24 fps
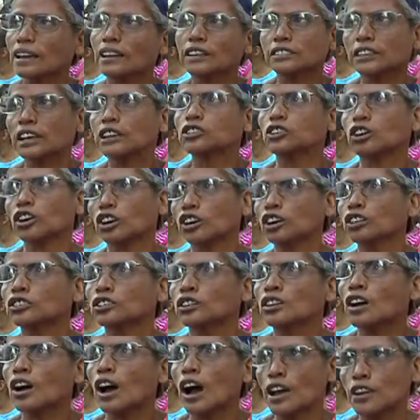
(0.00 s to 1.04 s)
el Señor los
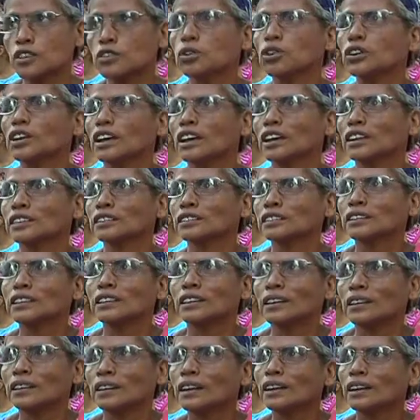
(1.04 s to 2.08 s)
ayude
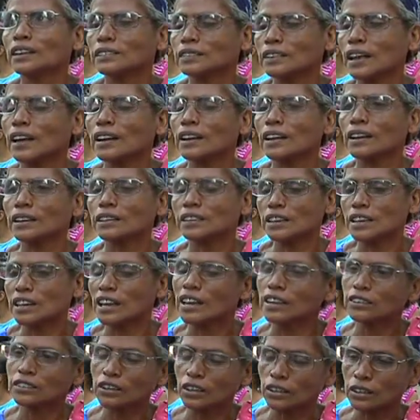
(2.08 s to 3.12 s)
a estar aquí en
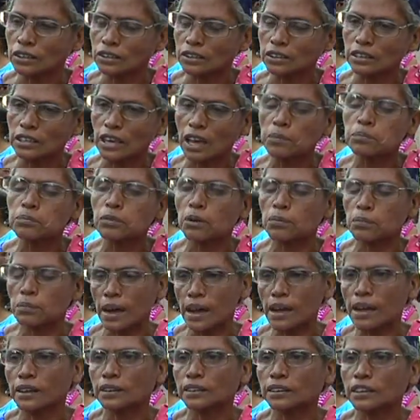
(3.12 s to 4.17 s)
este tiempo
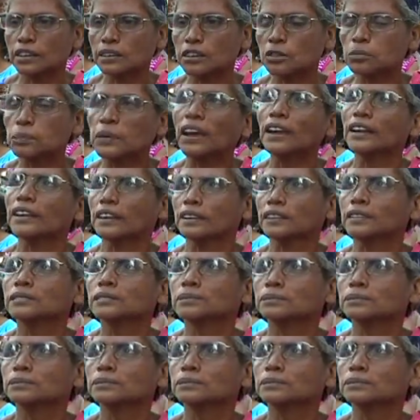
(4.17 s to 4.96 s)
más que los vienen.